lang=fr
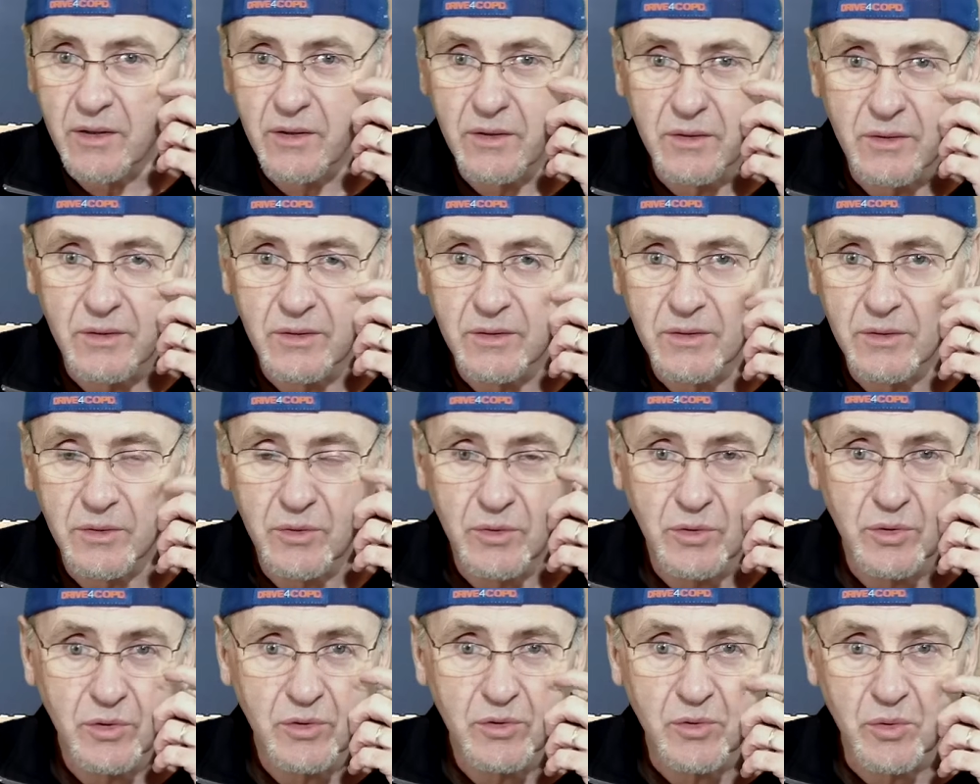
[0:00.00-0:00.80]
euh,
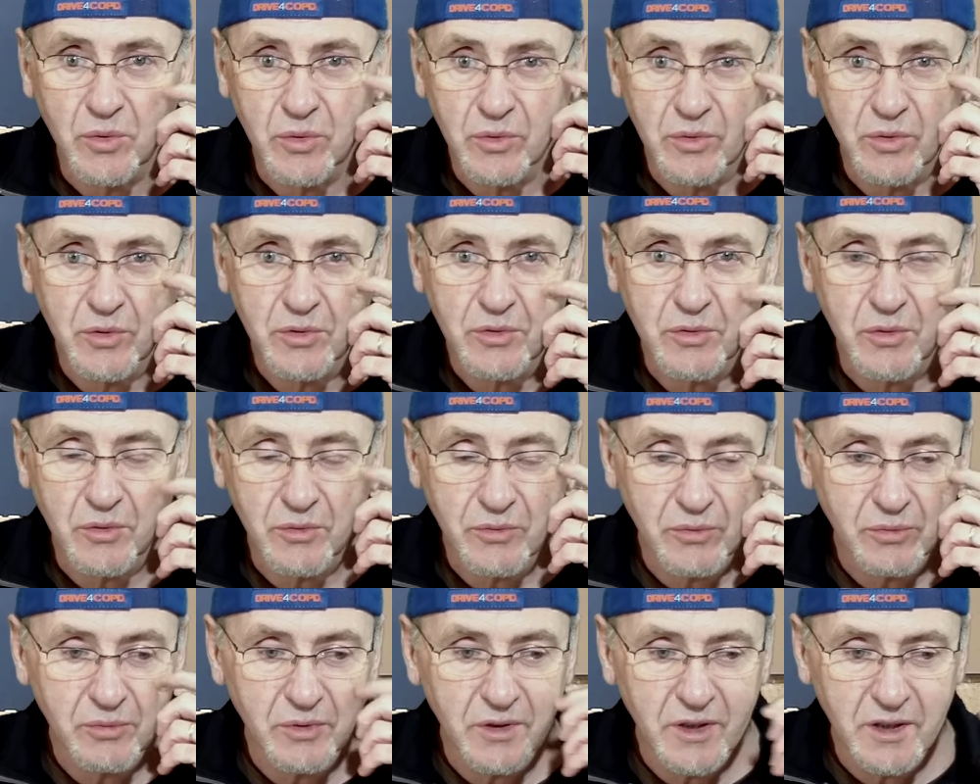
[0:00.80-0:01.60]
de ce qu'on
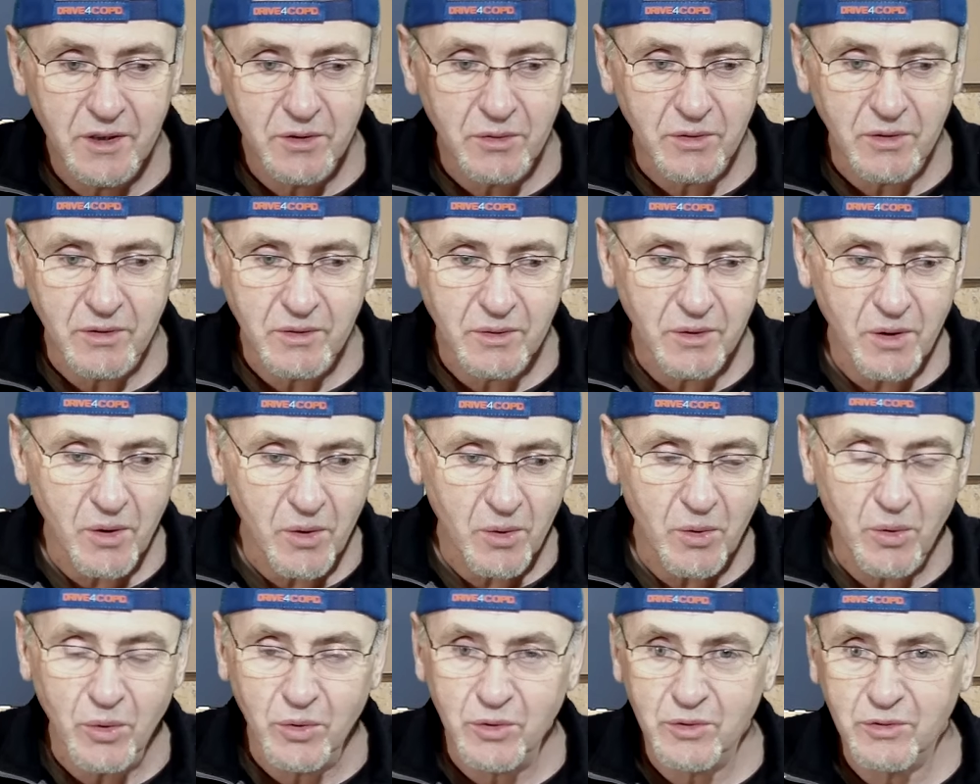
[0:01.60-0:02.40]
vous dit sur le,
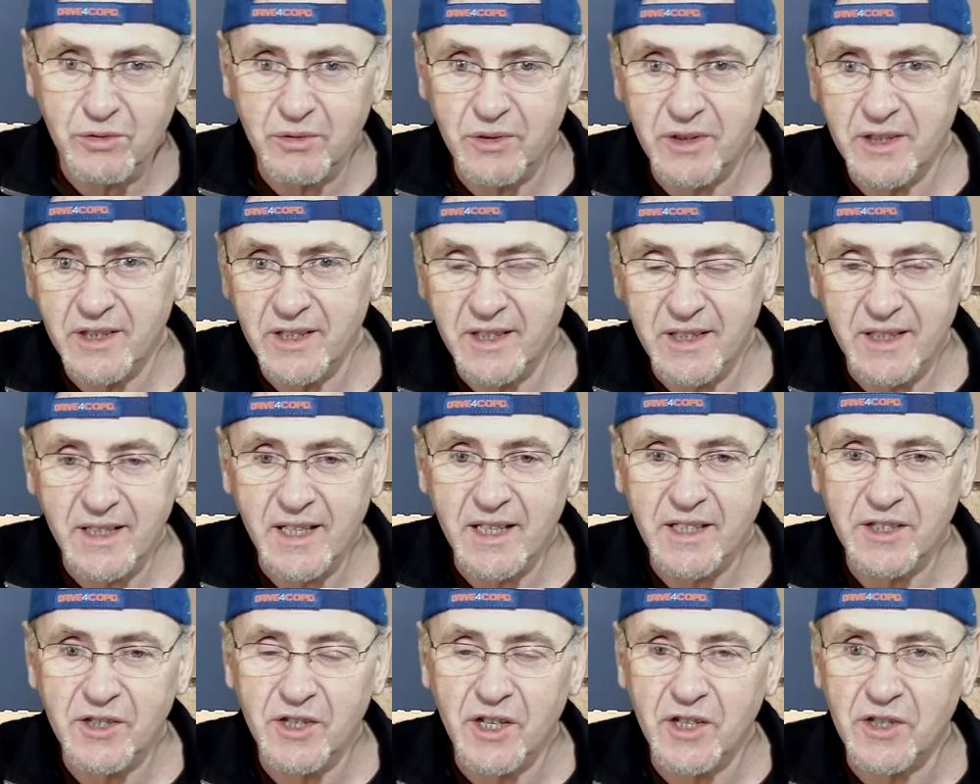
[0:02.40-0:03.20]
en gros sur
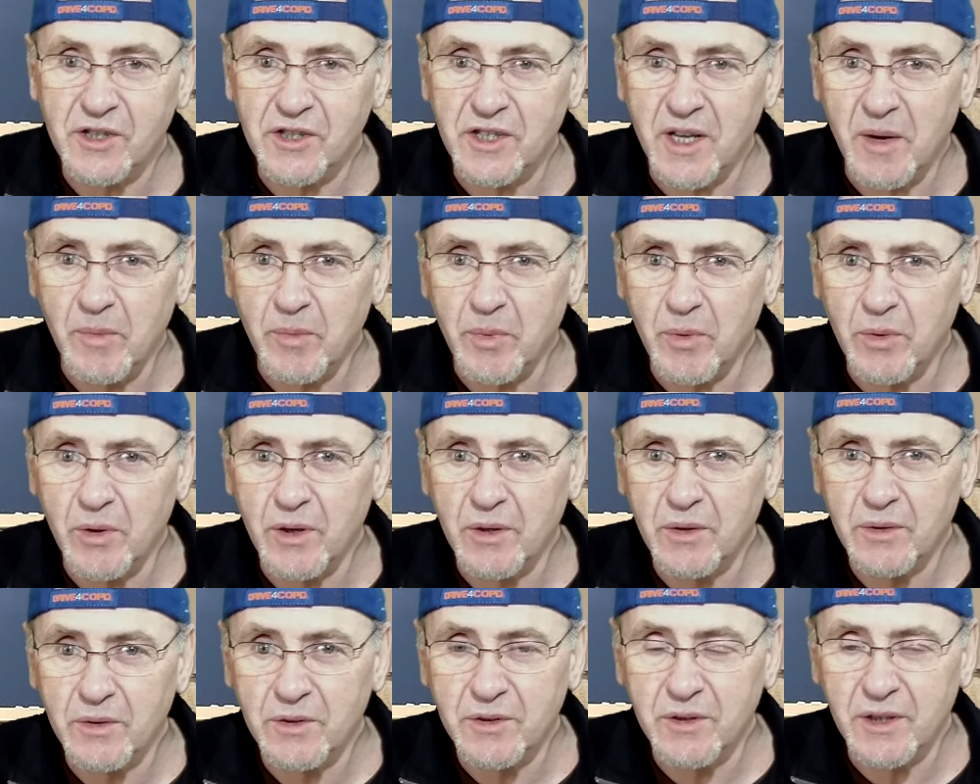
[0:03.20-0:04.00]
l'étiquette, cherchez un
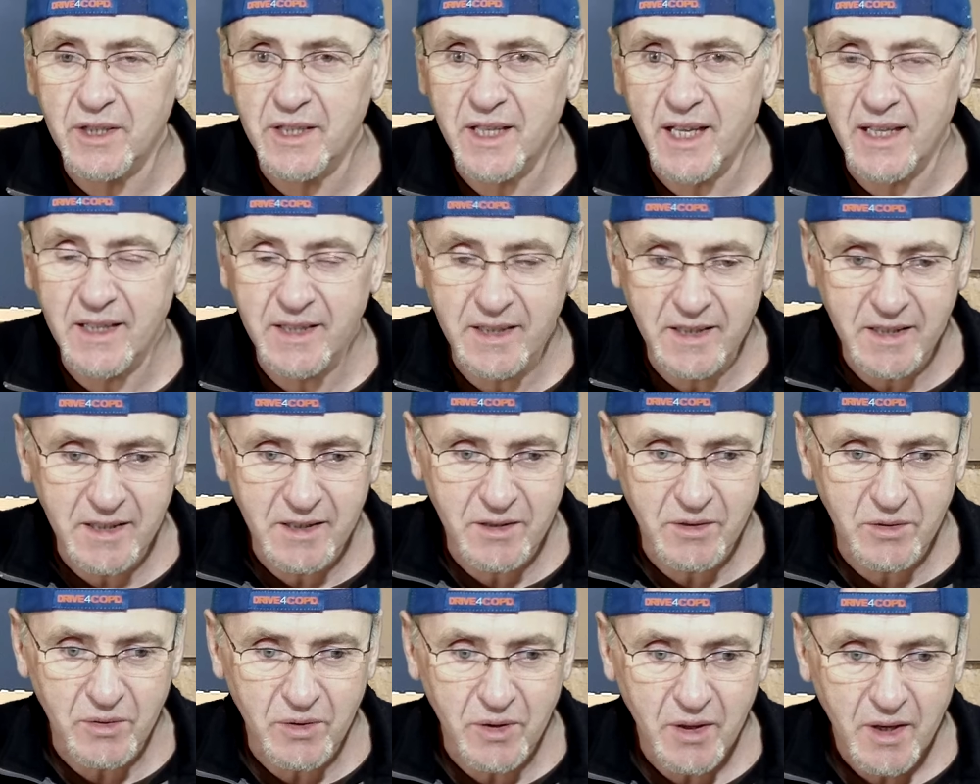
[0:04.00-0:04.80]
peu cet
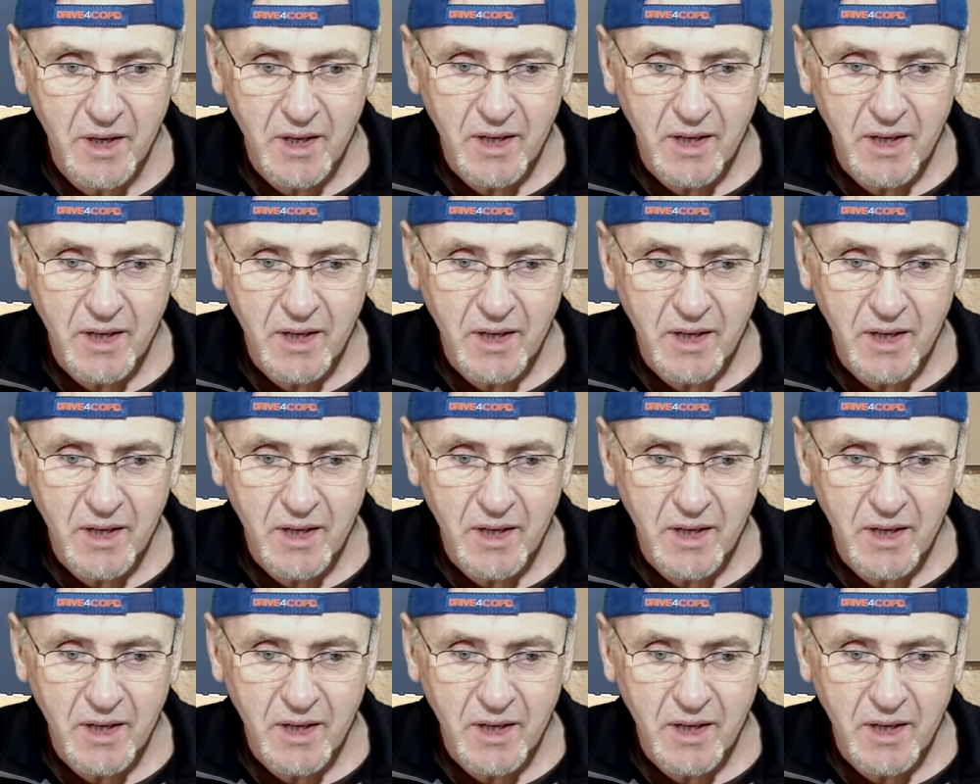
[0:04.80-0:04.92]
indice